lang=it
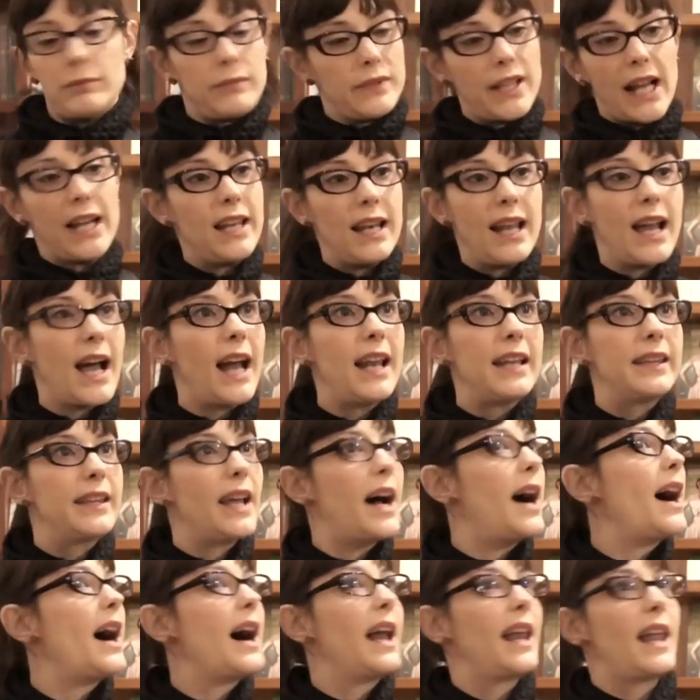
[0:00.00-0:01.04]

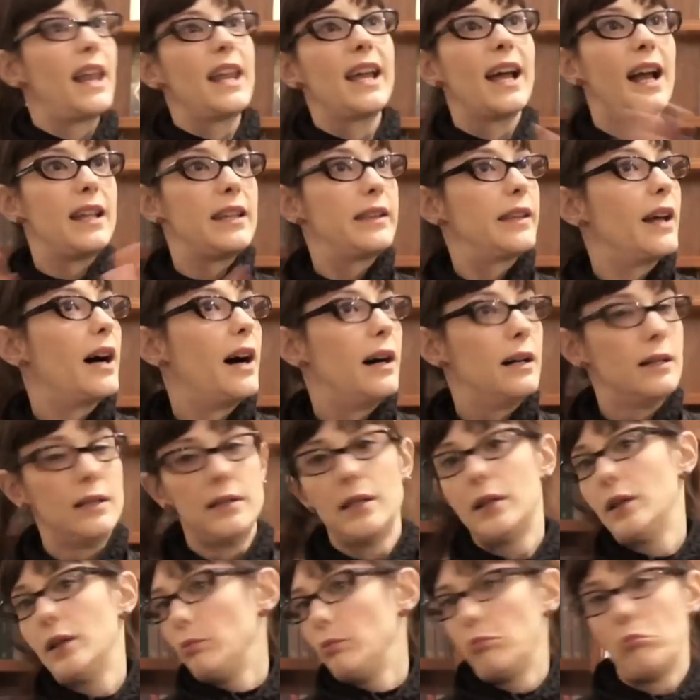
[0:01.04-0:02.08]
dall'illegalità alla legalità,
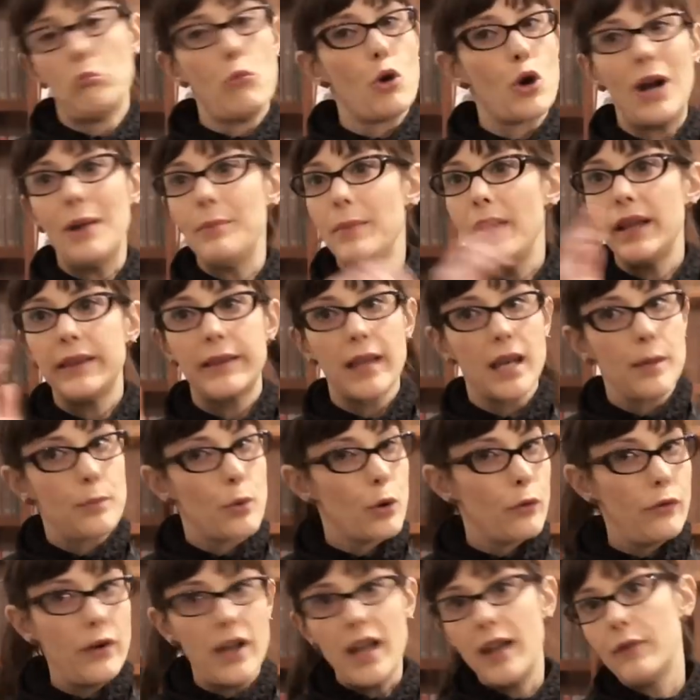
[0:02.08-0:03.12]
moralmente
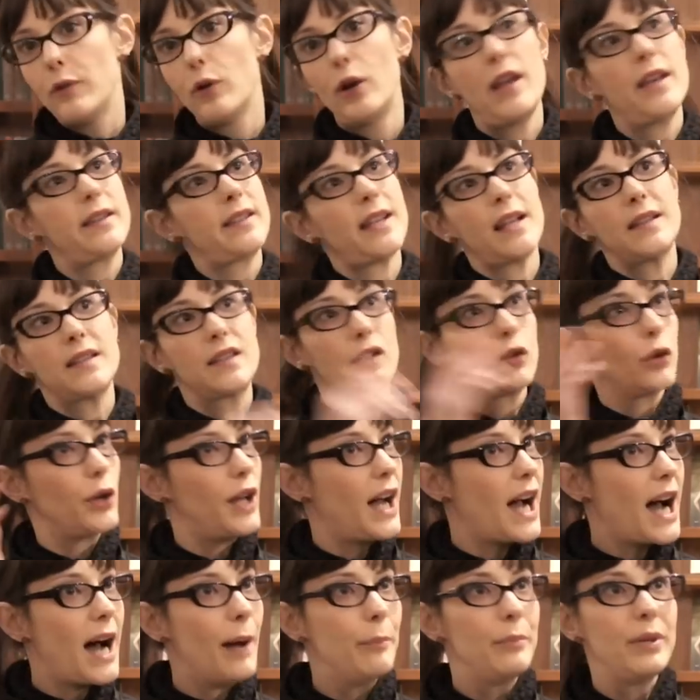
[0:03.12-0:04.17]
riprovevole,
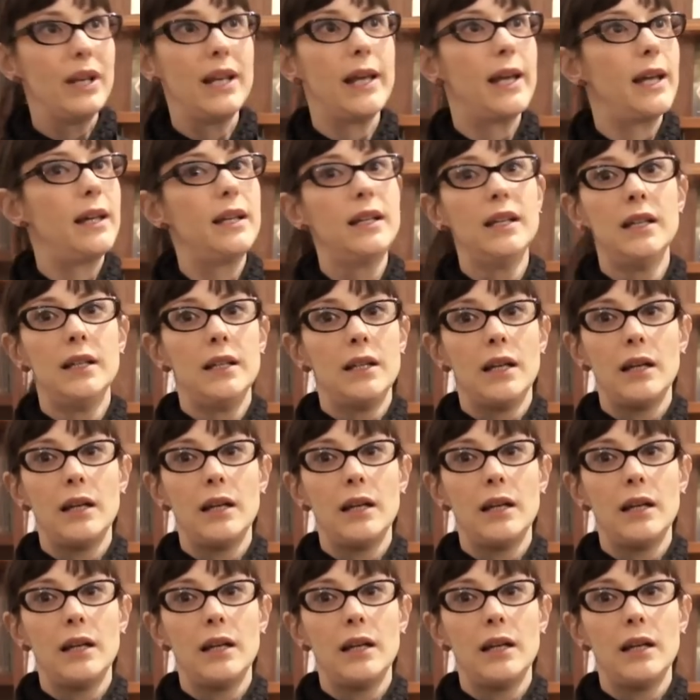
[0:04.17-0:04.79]
sanzionabile,